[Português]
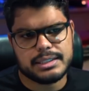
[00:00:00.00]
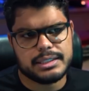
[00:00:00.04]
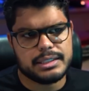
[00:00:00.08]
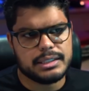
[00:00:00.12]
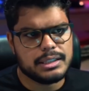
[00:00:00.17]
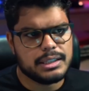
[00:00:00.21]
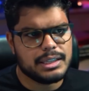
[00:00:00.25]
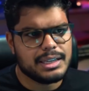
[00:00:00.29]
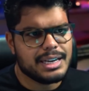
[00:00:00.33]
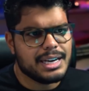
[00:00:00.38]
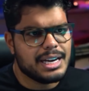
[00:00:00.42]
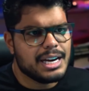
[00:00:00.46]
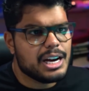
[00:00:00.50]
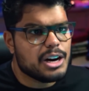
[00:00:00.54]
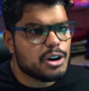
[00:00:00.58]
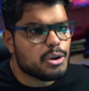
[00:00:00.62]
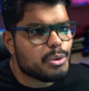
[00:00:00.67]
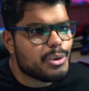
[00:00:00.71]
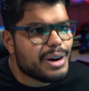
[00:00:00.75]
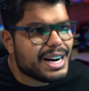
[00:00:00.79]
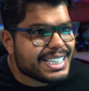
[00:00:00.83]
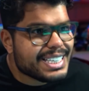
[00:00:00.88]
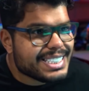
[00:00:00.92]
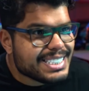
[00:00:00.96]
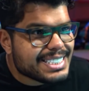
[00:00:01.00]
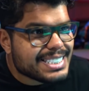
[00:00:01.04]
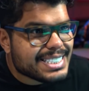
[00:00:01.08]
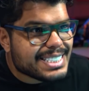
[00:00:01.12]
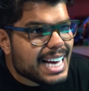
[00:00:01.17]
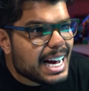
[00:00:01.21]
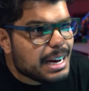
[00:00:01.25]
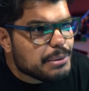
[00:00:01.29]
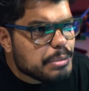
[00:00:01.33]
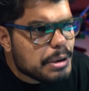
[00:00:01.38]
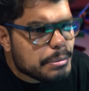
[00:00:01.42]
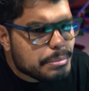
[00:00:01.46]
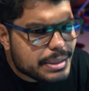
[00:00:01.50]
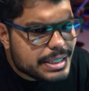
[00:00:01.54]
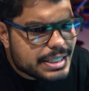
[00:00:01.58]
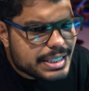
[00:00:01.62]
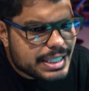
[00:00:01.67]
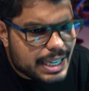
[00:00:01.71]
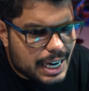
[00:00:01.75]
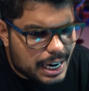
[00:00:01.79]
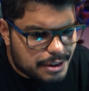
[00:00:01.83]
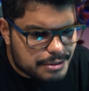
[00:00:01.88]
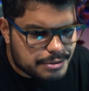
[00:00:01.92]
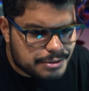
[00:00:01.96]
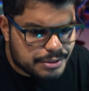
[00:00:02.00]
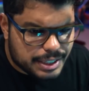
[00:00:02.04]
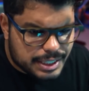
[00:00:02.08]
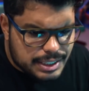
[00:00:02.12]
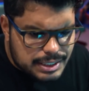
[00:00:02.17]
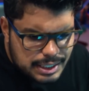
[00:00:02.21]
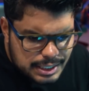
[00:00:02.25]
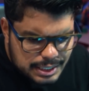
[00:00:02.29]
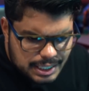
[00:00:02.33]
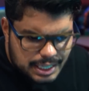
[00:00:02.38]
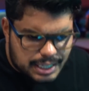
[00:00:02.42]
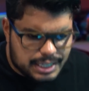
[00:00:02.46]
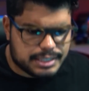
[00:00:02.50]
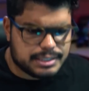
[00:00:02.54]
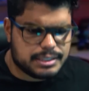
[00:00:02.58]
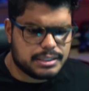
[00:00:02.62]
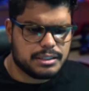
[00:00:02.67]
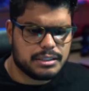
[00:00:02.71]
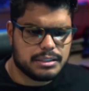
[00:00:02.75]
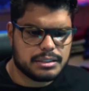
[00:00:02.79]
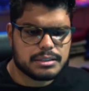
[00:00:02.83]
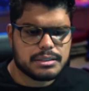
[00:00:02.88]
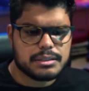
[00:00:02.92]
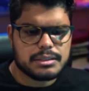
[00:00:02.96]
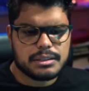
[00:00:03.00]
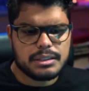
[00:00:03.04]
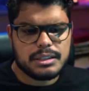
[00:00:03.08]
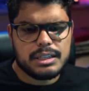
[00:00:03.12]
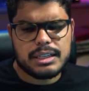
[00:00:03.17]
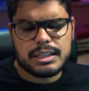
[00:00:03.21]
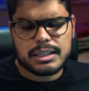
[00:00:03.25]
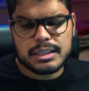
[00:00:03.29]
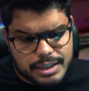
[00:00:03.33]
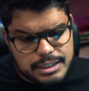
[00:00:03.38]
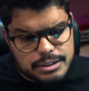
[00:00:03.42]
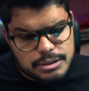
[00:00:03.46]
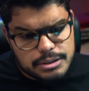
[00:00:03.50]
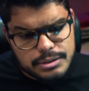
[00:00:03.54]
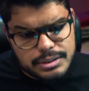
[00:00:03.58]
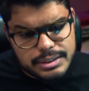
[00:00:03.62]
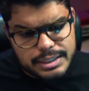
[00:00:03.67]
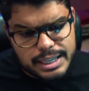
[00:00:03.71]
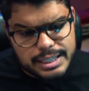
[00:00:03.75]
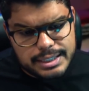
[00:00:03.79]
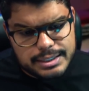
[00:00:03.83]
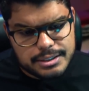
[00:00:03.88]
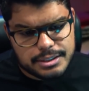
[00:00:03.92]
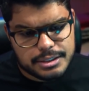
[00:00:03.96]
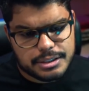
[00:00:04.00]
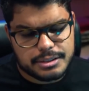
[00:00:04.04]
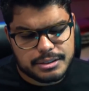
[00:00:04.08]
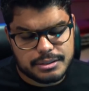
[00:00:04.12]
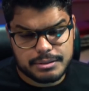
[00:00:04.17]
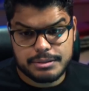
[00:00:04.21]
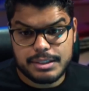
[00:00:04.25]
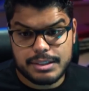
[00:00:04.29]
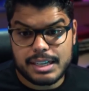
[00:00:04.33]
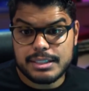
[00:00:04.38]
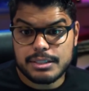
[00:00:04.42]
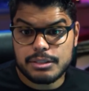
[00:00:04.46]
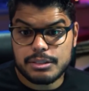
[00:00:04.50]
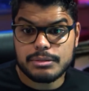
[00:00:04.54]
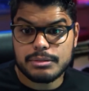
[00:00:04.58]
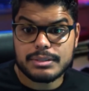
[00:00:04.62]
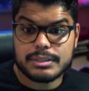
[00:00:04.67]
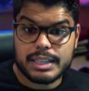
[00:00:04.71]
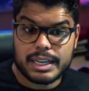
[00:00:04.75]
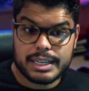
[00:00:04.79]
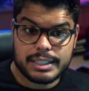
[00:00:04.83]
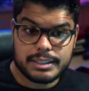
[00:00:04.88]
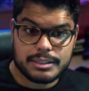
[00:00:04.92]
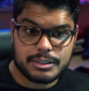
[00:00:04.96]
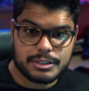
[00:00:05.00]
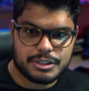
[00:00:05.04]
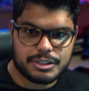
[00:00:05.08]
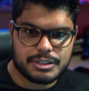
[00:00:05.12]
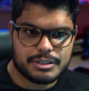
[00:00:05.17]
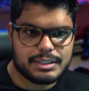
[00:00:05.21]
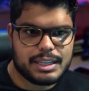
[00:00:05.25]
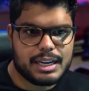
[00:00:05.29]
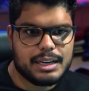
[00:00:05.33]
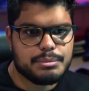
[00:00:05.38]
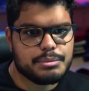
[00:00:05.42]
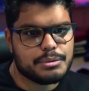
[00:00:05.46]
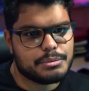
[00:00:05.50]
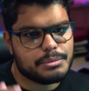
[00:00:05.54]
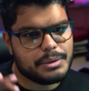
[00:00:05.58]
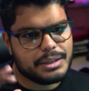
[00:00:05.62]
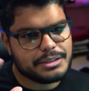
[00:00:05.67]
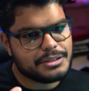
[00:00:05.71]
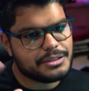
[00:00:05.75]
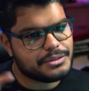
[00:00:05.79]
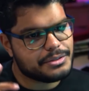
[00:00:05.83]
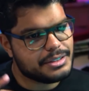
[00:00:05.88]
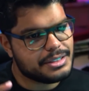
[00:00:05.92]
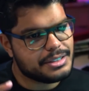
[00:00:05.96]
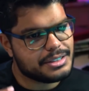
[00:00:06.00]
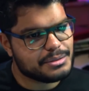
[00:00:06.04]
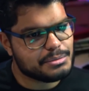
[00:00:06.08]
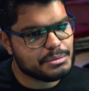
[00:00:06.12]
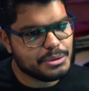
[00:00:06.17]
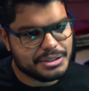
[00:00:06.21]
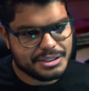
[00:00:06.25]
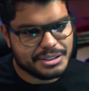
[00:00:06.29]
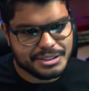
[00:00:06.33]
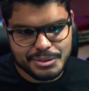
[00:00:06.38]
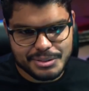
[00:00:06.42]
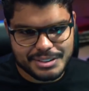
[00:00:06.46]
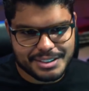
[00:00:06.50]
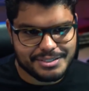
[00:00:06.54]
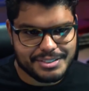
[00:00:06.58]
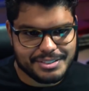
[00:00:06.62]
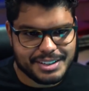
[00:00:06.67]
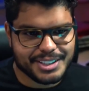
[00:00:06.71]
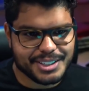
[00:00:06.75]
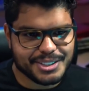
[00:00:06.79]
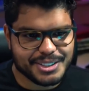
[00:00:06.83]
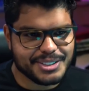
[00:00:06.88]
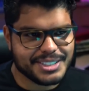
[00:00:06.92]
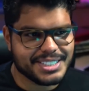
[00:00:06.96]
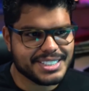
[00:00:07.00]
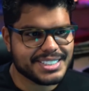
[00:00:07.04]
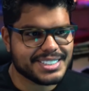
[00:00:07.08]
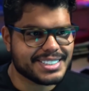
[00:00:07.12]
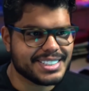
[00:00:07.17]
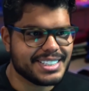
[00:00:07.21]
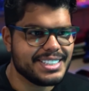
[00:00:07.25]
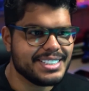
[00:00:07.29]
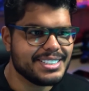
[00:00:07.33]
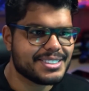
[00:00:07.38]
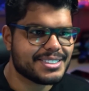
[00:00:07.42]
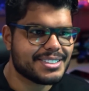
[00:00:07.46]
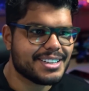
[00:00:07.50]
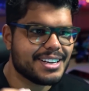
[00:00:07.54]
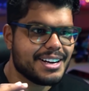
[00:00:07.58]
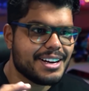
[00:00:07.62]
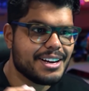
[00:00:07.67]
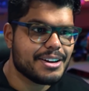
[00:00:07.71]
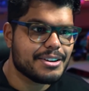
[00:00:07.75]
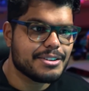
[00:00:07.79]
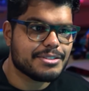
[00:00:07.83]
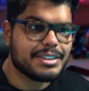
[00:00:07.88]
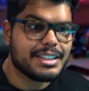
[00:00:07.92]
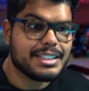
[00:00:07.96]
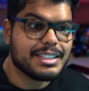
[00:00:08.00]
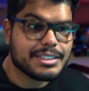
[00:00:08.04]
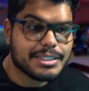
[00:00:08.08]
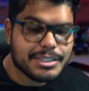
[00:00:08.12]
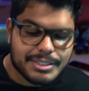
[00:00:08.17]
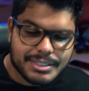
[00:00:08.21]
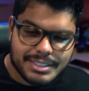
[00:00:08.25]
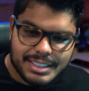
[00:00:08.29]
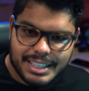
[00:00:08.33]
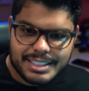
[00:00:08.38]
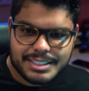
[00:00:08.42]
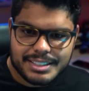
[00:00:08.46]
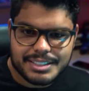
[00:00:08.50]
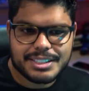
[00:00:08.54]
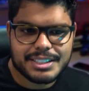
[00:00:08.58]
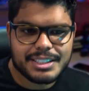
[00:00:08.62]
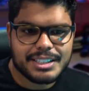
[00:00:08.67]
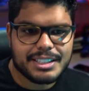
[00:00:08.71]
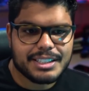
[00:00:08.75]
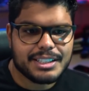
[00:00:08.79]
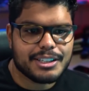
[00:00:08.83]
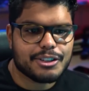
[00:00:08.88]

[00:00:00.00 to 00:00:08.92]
dele. O WhatsApp é para gerar venda, Kaiser? Sim, faz um teste, faz um teste, tá? Por mais que o Facebook nunca vá reconhecer isso, faça um teste.